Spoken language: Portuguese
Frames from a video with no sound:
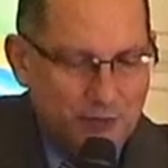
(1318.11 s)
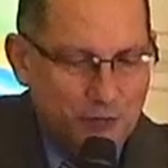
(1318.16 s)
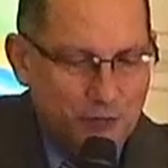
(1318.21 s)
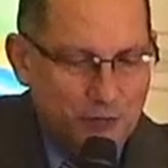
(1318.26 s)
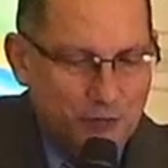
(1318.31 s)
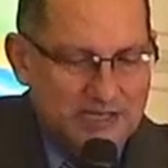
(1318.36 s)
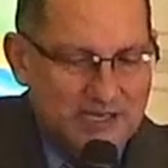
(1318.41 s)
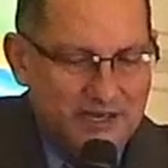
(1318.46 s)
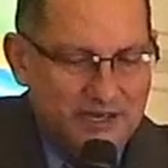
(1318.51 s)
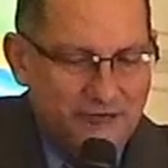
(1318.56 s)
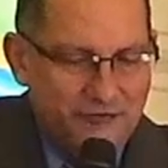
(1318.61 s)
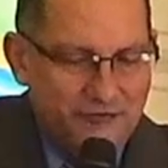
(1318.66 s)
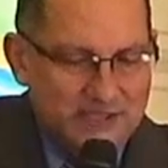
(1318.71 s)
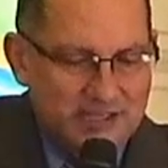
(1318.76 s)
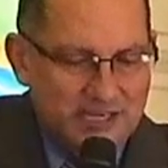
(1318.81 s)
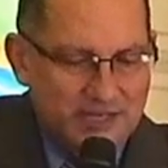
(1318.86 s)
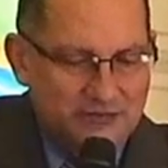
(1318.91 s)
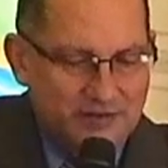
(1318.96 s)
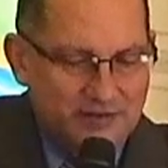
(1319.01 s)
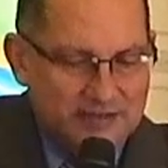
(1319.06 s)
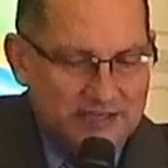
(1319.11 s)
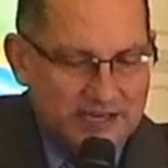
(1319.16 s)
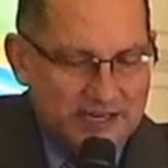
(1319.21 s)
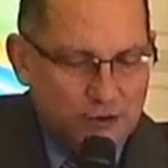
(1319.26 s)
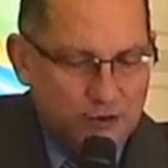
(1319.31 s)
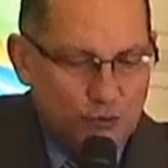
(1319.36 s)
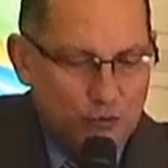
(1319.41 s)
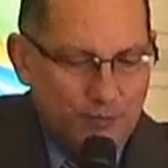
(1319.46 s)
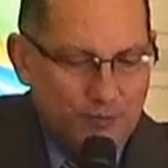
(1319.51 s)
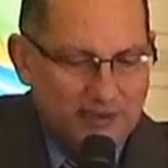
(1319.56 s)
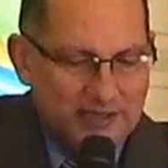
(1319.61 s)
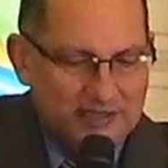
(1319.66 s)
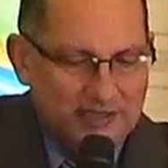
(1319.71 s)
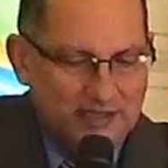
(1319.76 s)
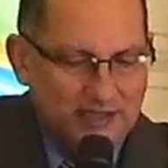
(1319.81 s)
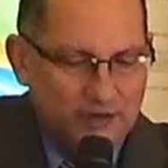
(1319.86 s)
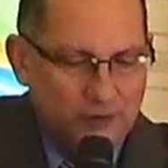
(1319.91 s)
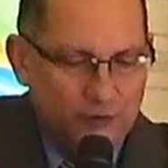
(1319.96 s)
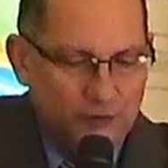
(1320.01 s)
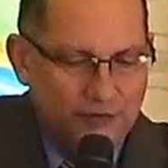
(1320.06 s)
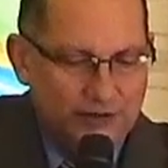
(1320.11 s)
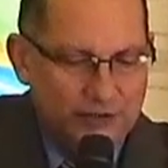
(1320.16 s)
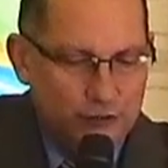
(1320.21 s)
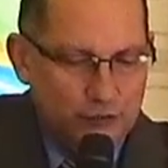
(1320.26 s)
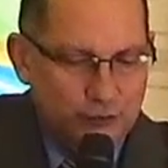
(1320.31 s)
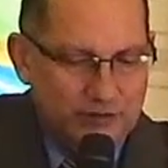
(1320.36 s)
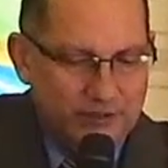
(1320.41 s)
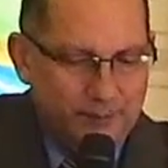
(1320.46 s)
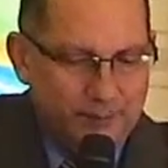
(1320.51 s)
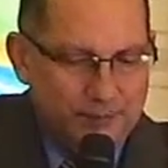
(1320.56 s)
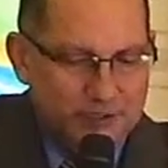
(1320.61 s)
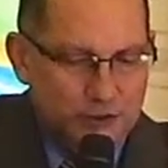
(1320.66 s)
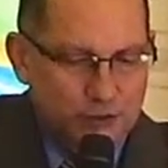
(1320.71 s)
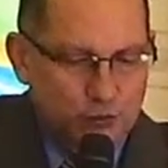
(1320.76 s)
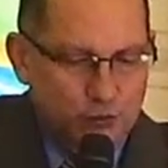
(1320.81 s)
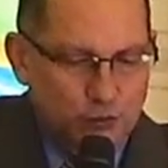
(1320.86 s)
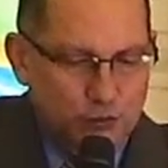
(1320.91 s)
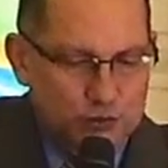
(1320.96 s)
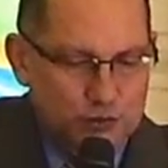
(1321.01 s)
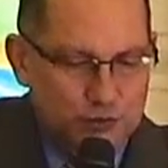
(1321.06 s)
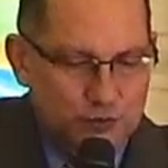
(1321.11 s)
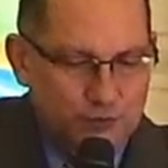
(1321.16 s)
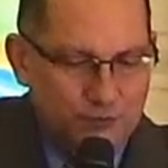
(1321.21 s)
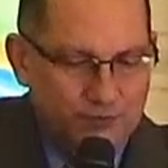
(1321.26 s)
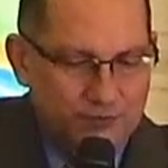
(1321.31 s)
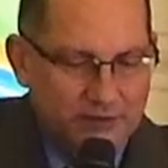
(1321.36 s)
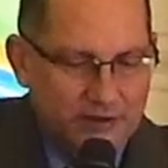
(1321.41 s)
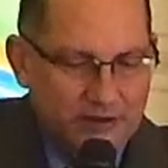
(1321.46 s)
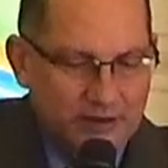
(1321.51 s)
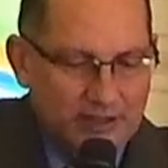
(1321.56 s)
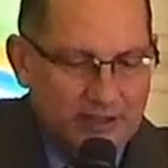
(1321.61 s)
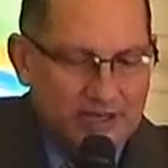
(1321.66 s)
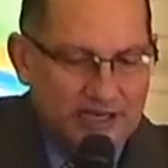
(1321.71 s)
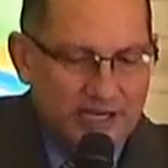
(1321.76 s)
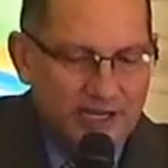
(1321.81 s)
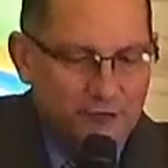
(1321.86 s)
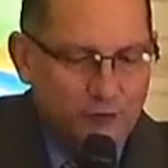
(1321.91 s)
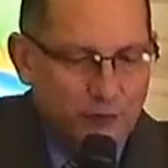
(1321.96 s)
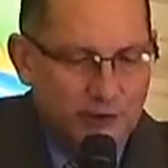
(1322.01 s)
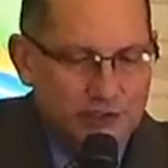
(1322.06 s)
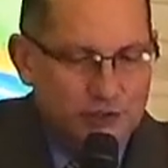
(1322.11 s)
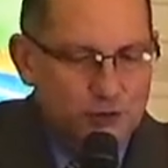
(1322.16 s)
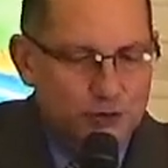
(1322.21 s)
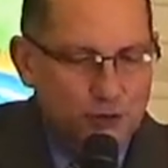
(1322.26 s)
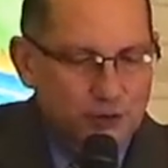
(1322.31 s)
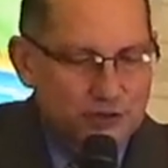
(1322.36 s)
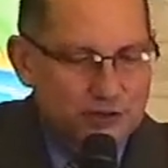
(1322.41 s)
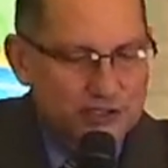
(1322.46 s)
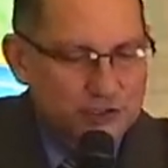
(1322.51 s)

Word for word: Pois ele fez levantar a tormenta, o vento tempestuoso, que elevou as